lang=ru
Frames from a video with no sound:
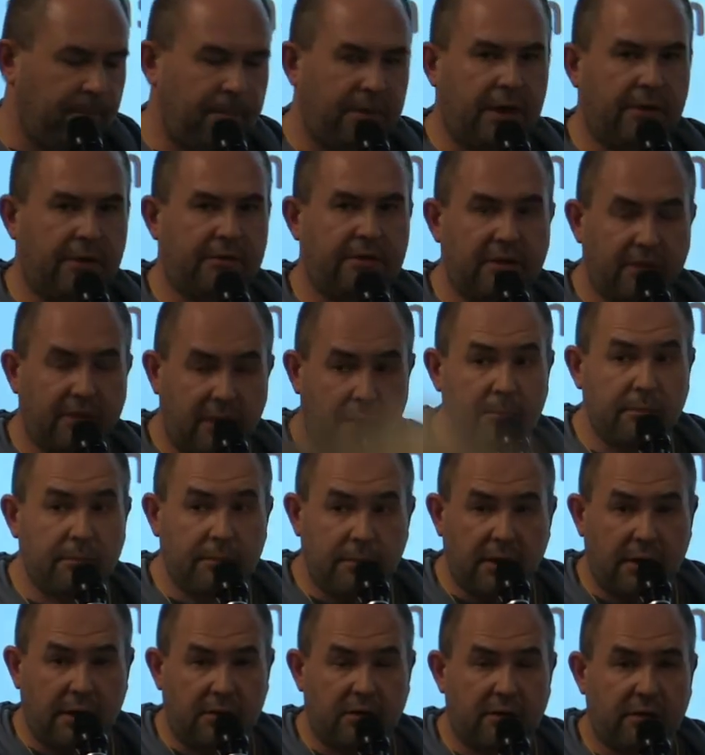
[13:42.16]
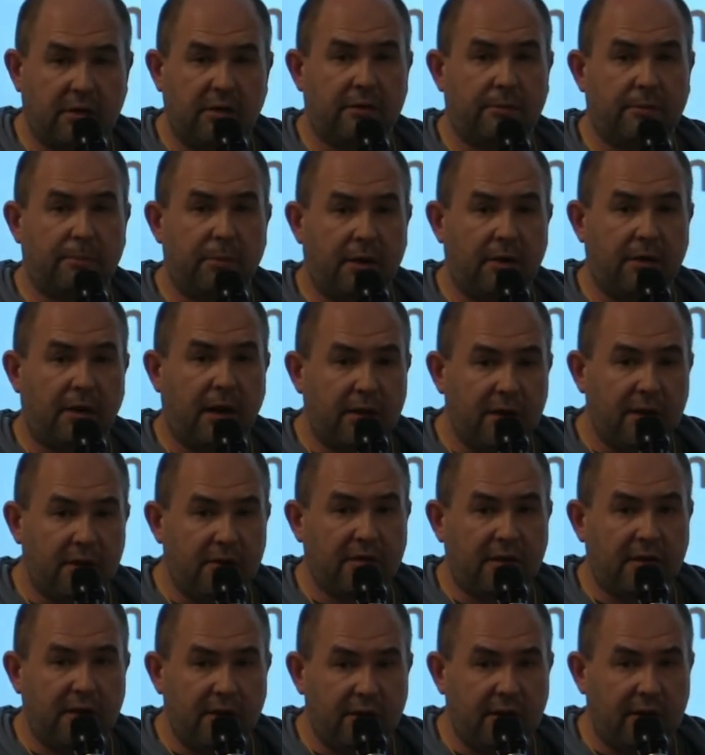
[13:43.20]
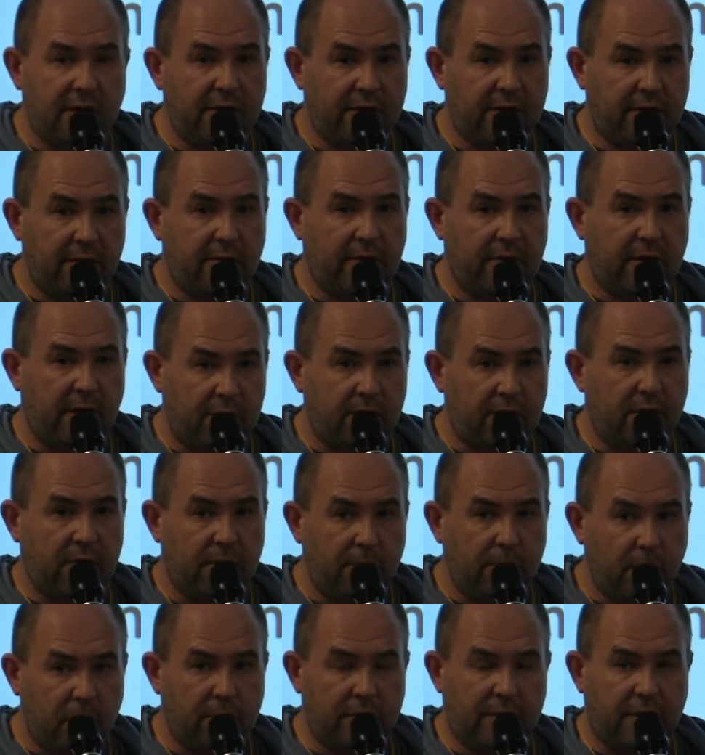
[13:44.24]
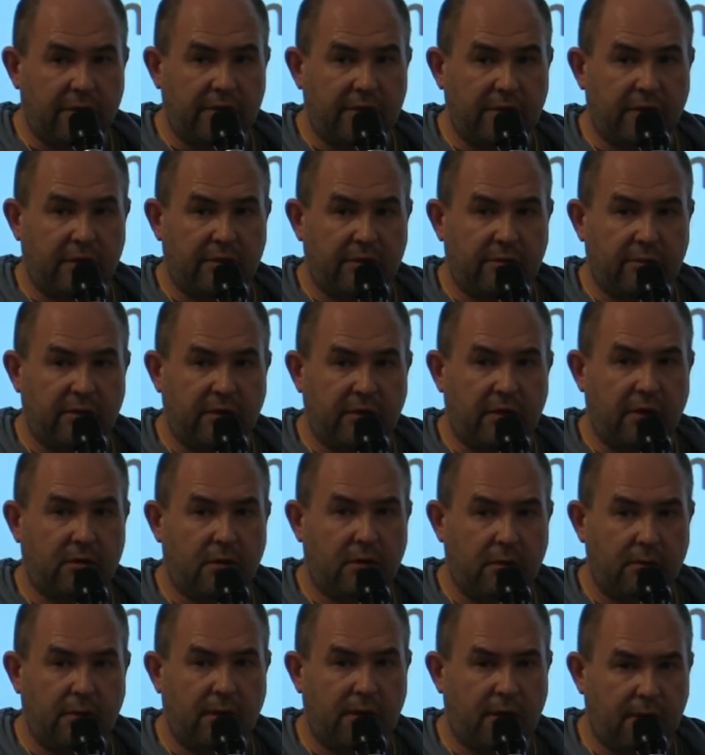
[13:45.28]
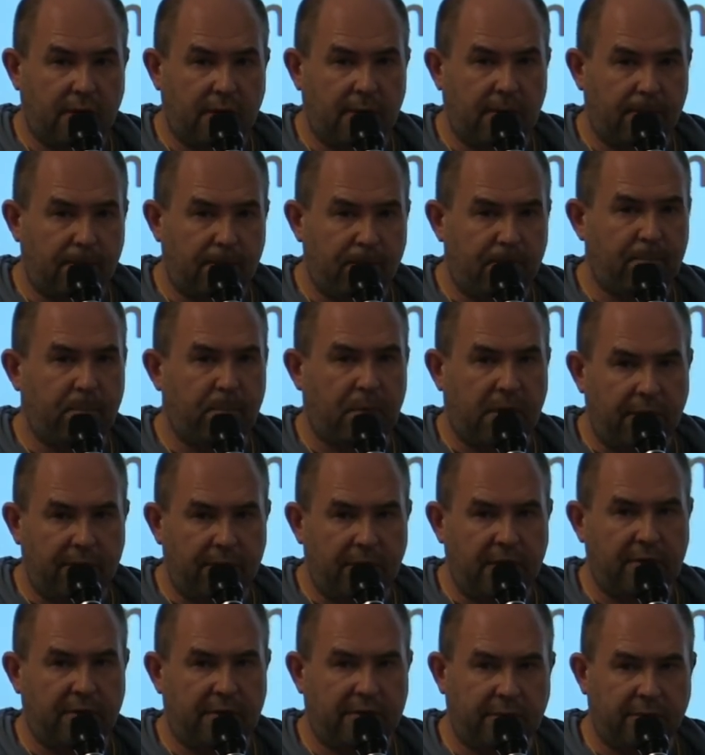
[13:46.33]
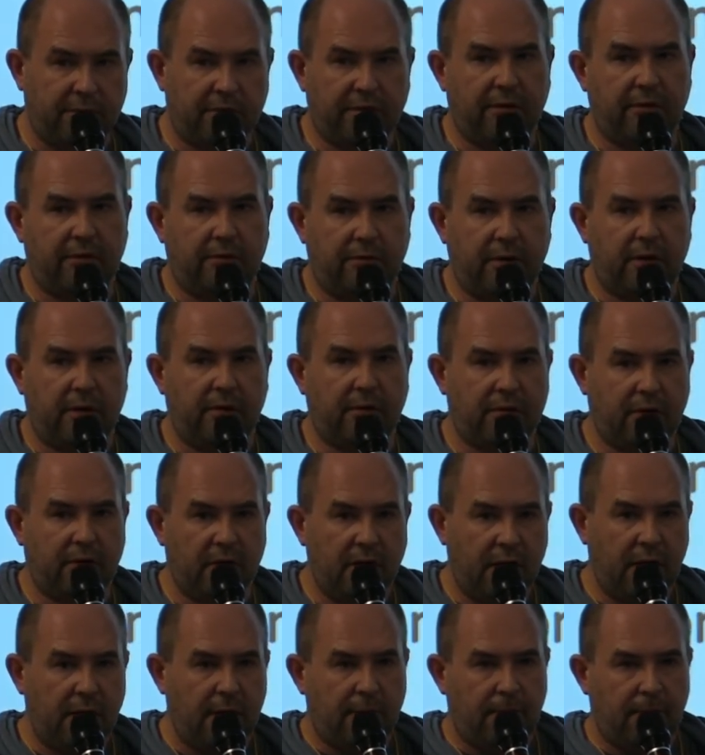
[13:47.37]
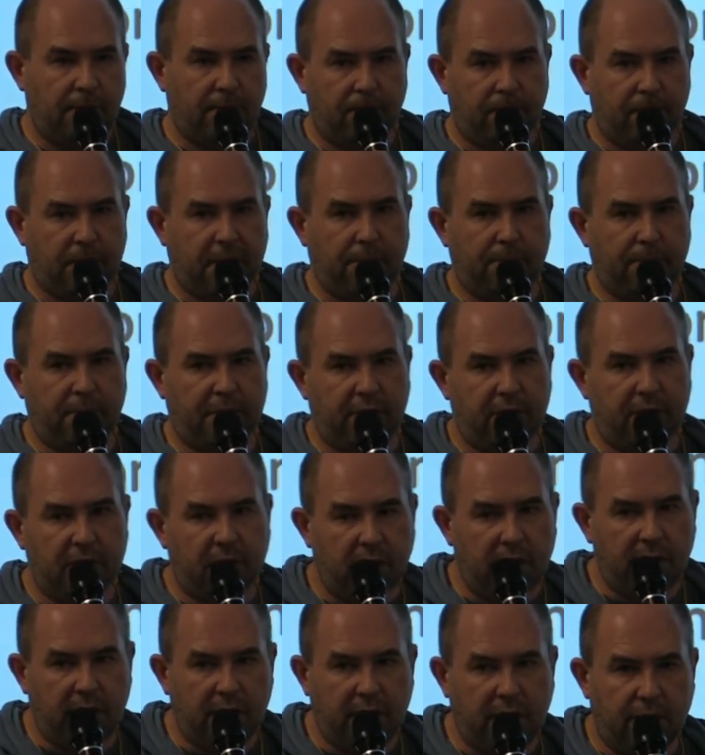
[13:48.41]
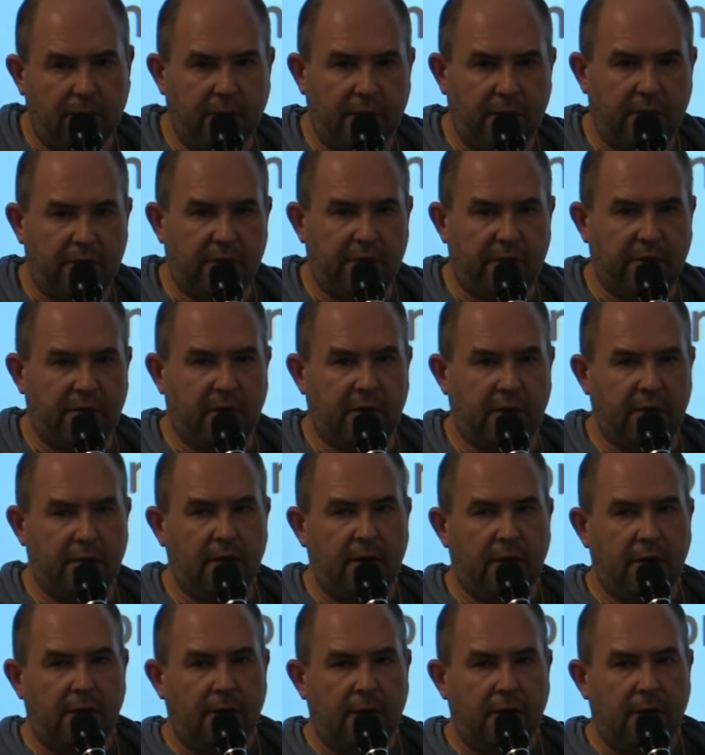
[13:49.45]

Затем значит, конспирологические нарративы, которые могут рассказывать и о том, как правительства скрывают посещение инопланетян,